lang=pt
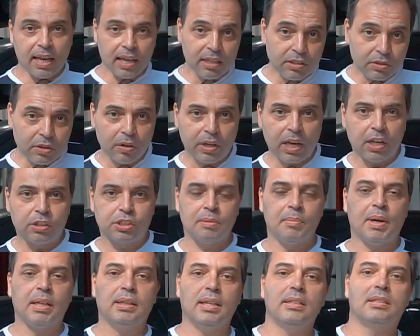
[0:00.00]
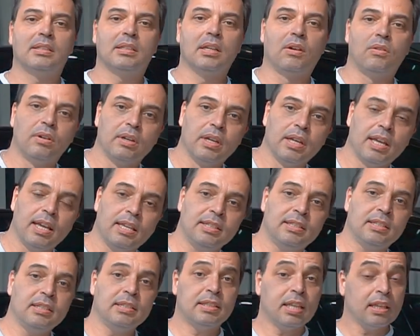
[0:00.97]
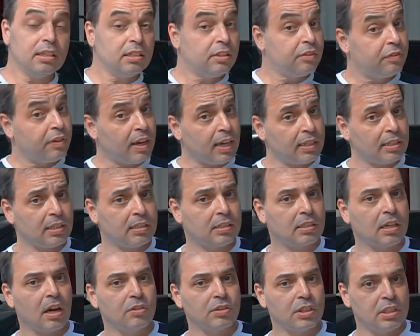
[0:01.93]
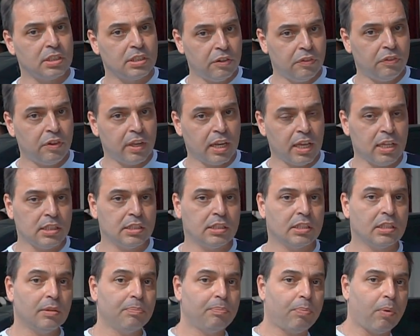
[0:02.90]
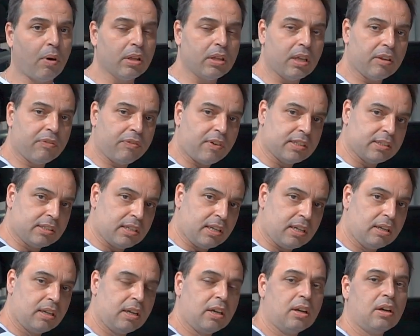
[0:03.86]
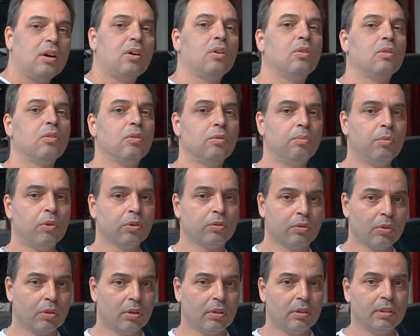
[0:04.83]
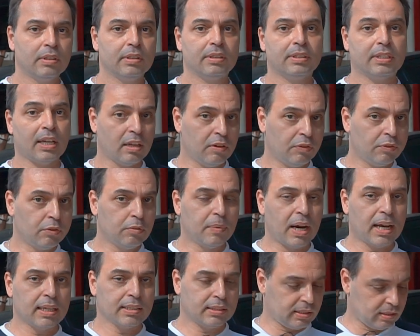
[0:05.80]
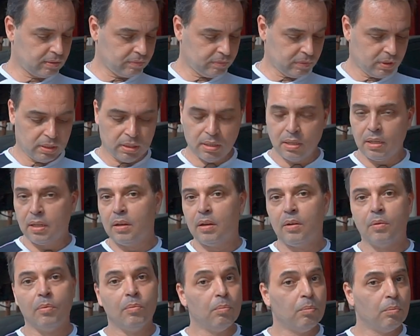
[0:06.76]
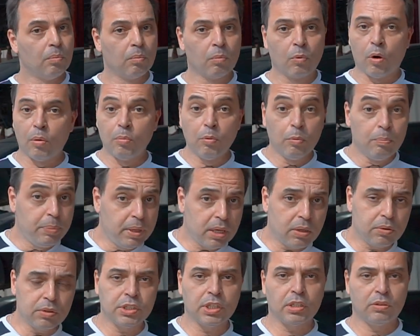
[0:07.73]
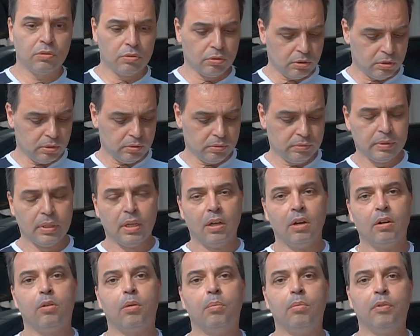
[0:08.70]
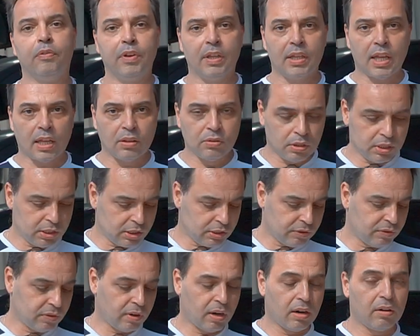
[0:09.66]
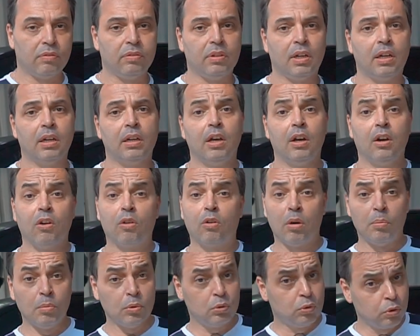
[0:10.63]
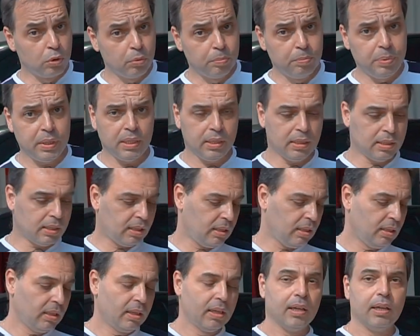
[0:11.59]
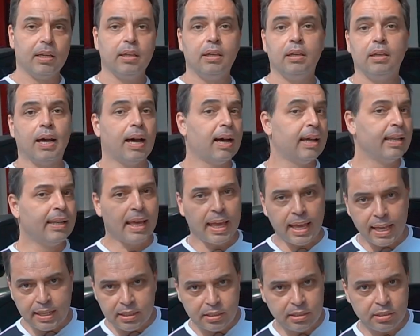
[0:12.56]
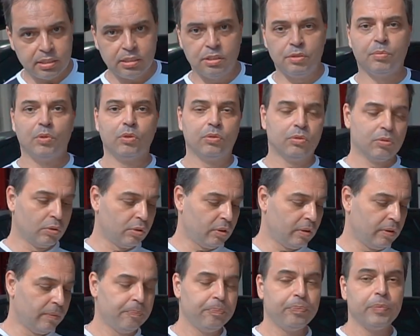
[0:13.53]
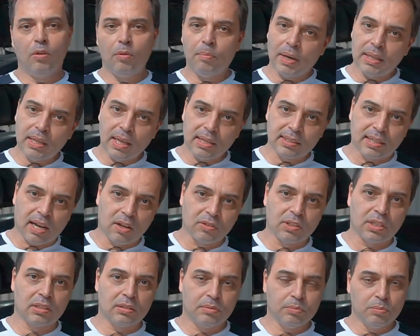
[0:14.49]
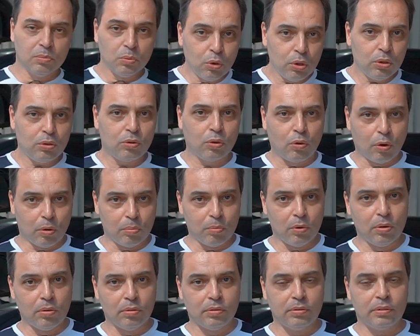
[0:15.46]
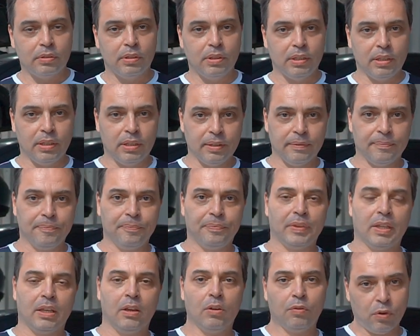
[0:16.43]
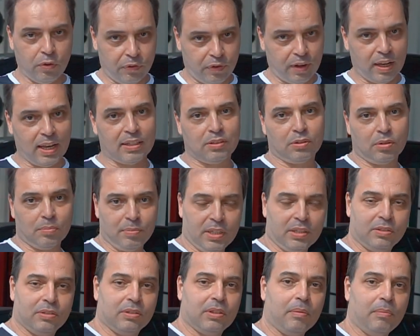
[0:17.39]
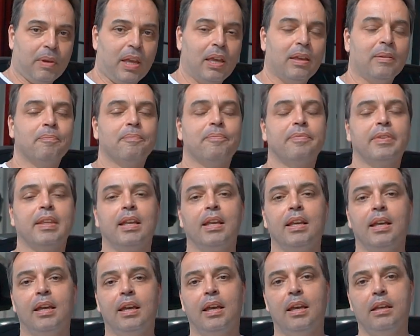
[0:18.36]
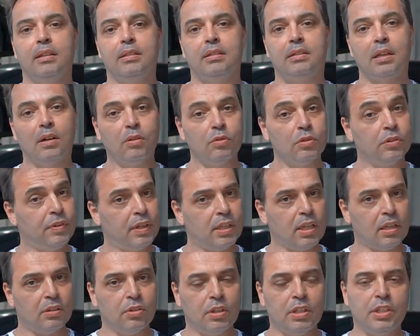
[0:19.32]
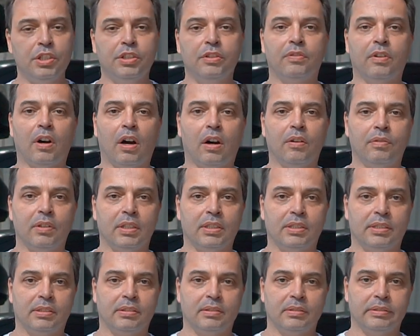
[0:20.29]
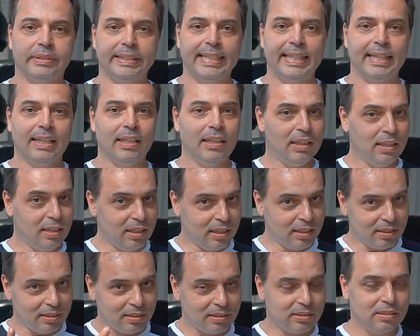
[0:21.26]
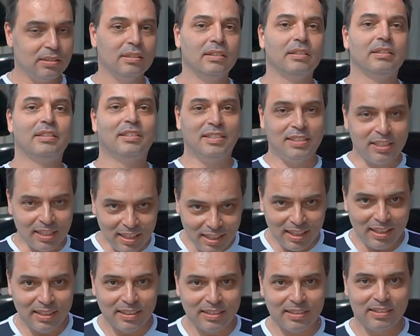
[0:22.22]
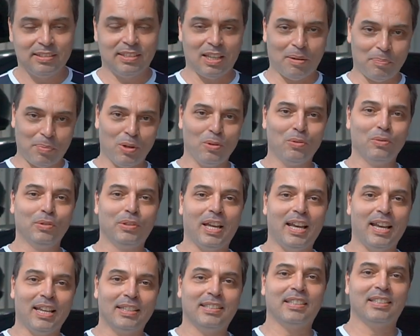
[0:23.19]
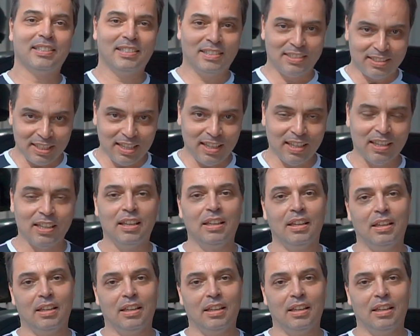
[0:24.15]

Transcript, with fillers: é isso que eu quero chamar a atenção. Existem diversas causas diferentes que podem fazer o motor sair fumaça, como bico injetor, como vedadores de válvula, como turbina, anéis de motor. Uma das causas muito comum, eu vou falar sobre isso também, são os vedadores de válvulas. E sim, se a pergunta é essa, sim,